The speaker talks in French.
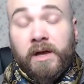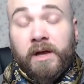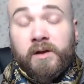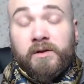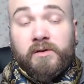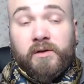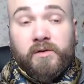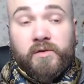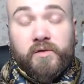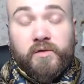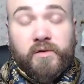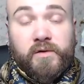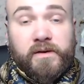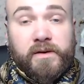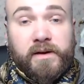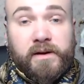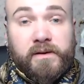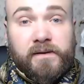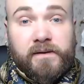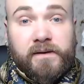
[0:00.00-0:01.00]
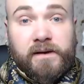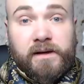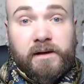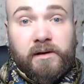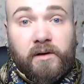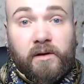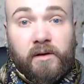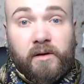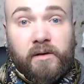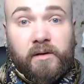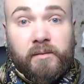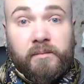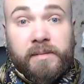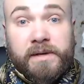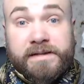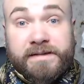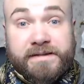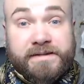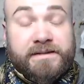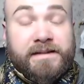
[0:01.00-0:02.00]
dans tout ce qui était
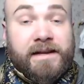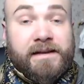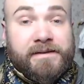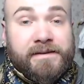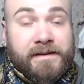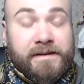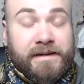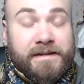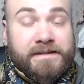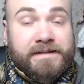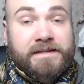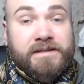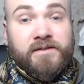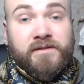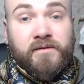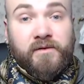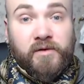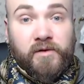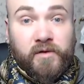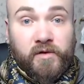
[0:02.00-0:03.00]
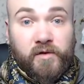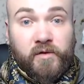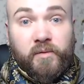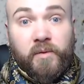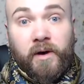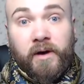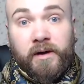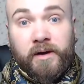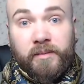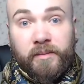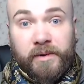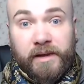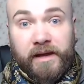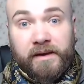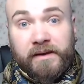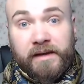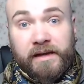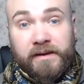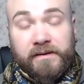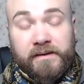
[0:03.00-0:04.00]
médecine alternative, soins et
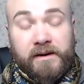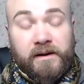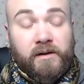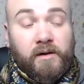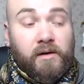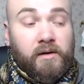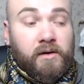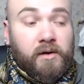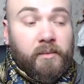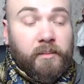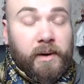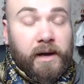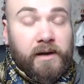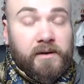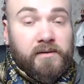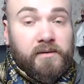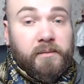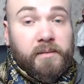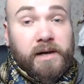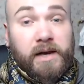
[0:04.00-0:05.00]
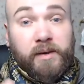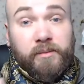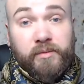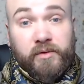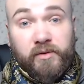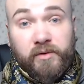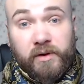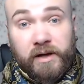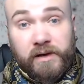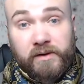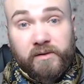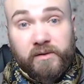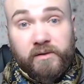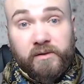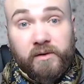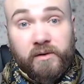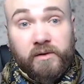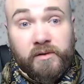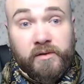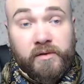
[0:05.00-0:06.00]
bien-être euh, comme par exemple la
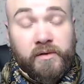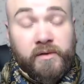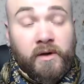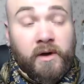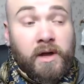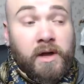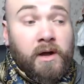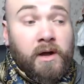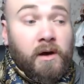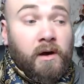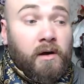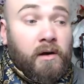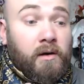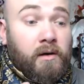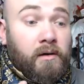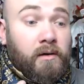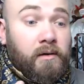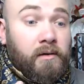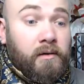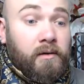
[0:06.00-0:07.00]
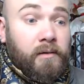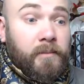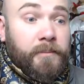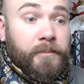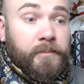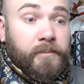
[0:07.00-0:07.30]
biorésonance, euh,